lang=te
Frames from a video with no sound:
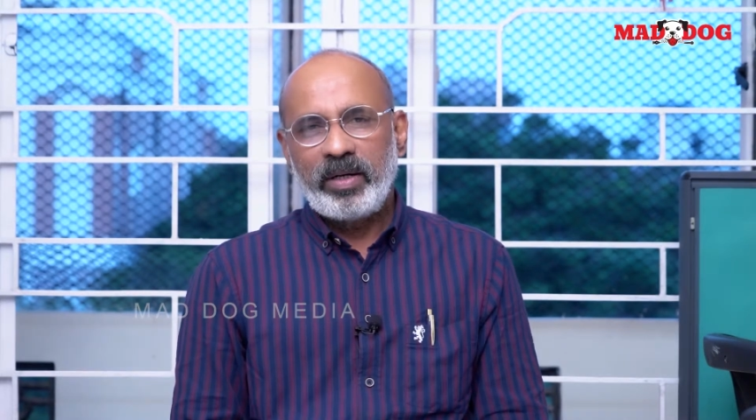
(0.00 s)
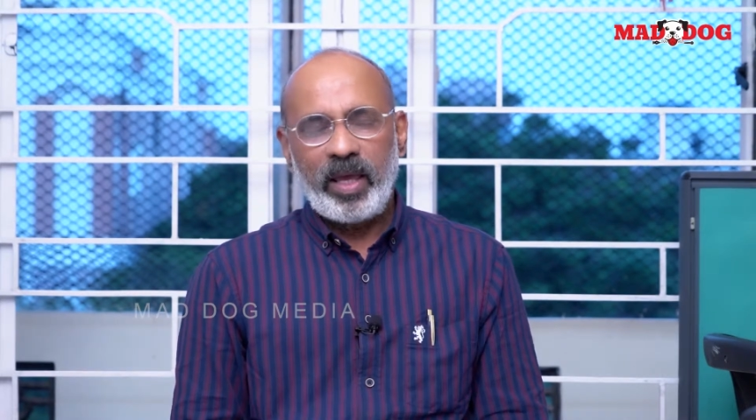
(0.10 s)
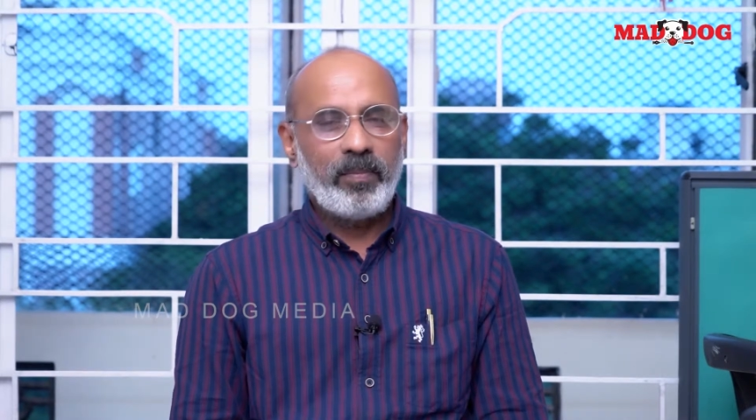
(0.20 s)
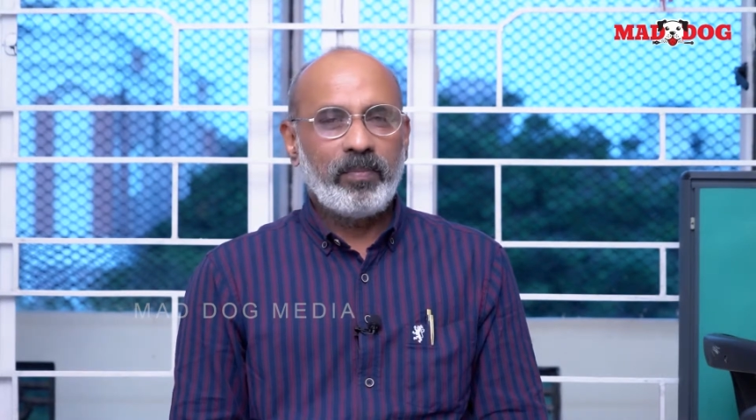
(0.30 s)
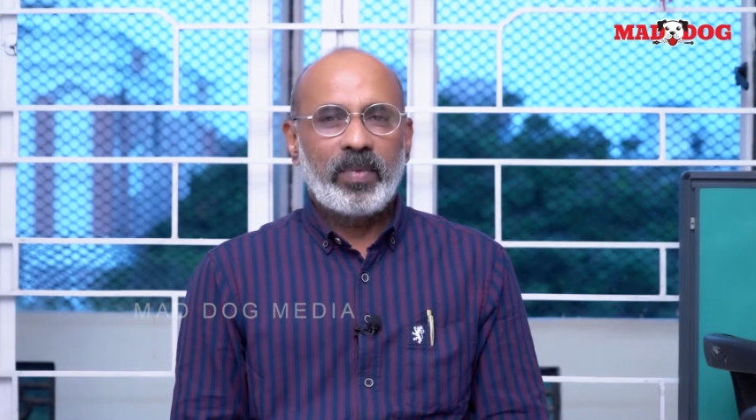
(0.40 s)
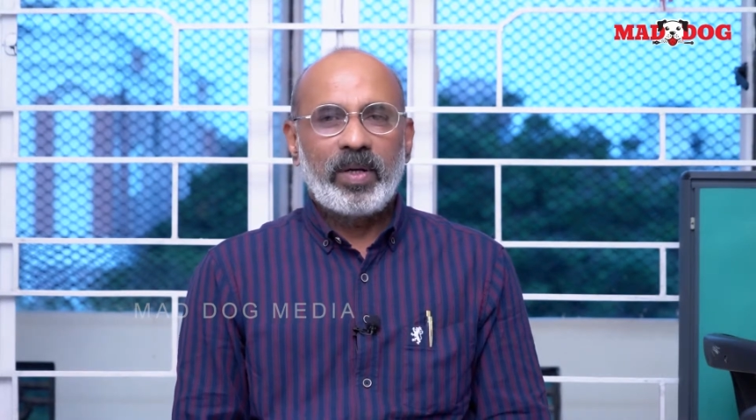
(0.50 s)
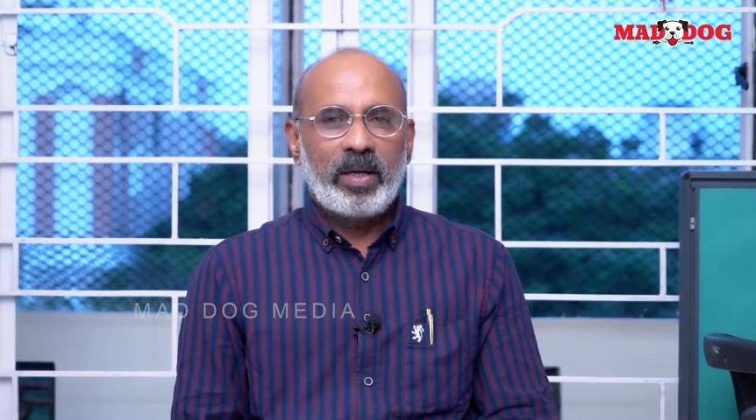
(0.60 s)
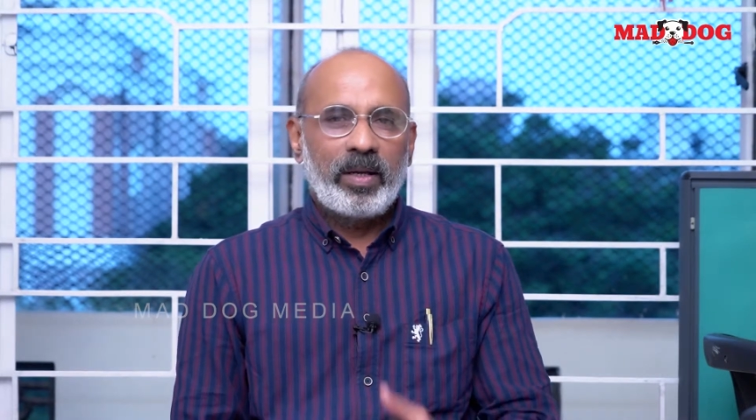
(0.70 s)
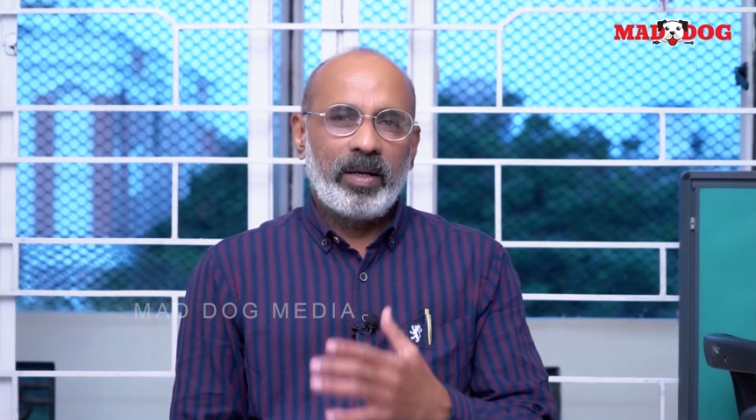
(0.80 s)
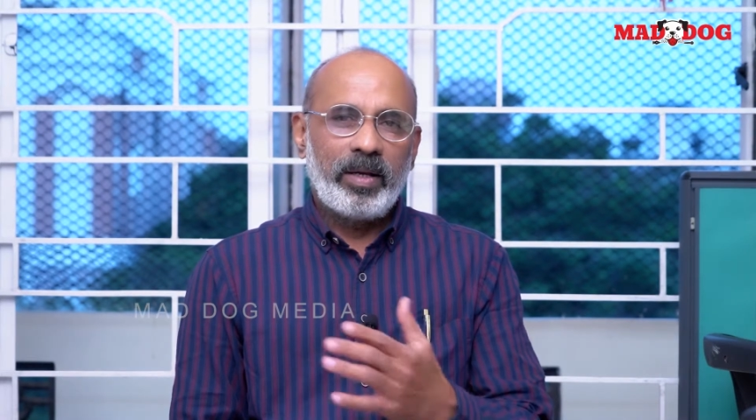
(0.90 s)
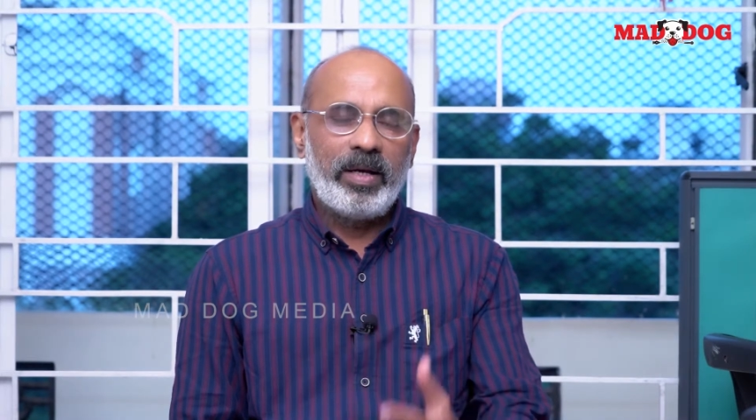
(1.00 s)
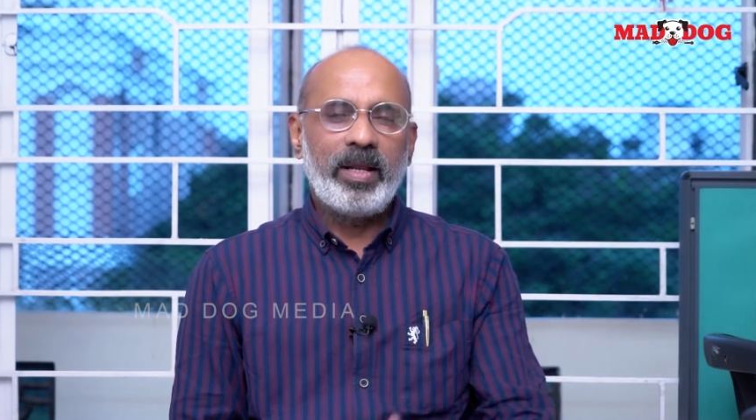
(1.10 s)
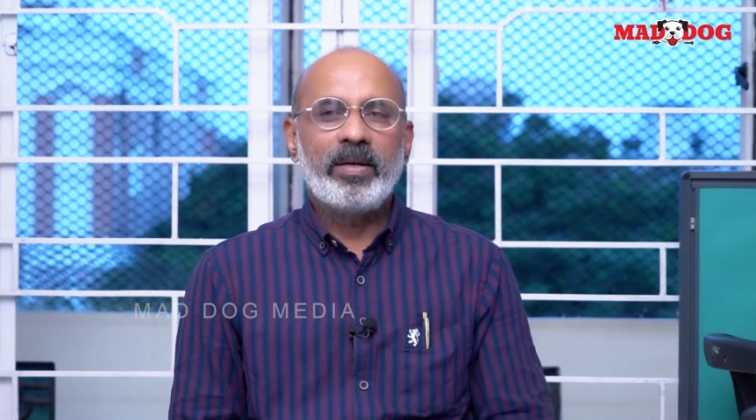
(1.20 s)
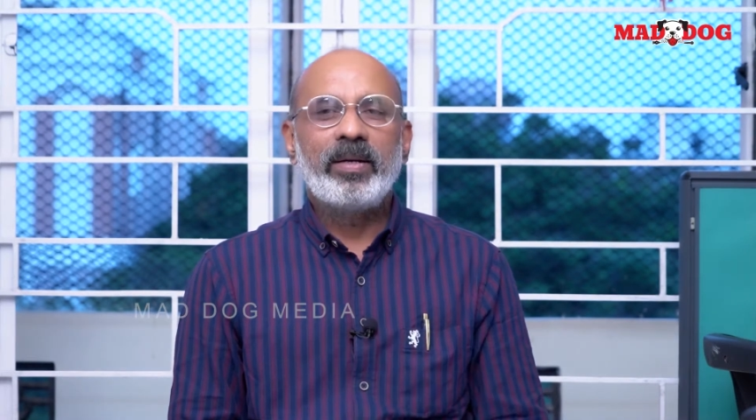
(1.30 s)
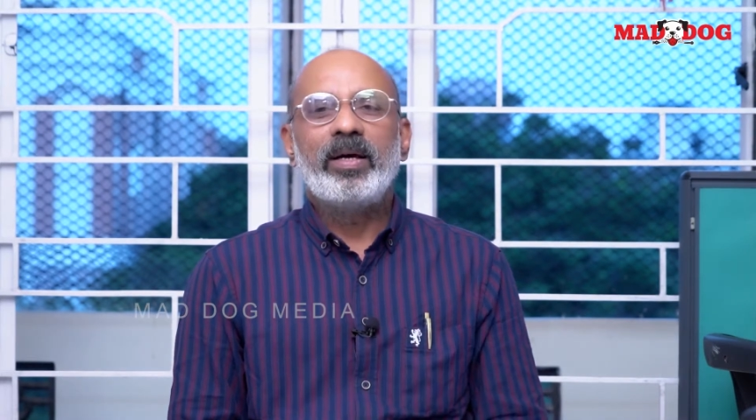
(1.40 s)
టీం
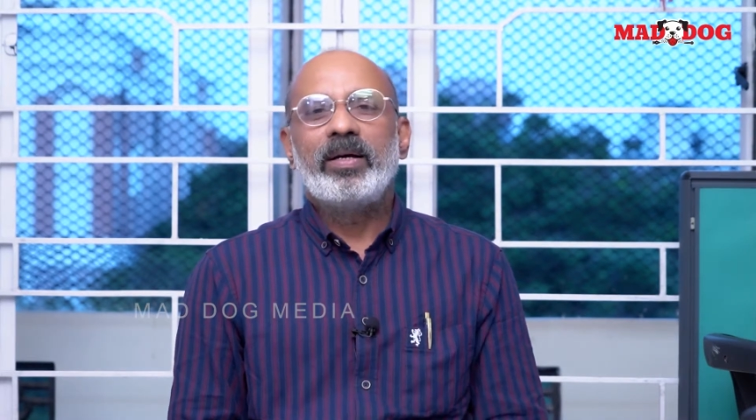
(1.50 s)
ఇండియన్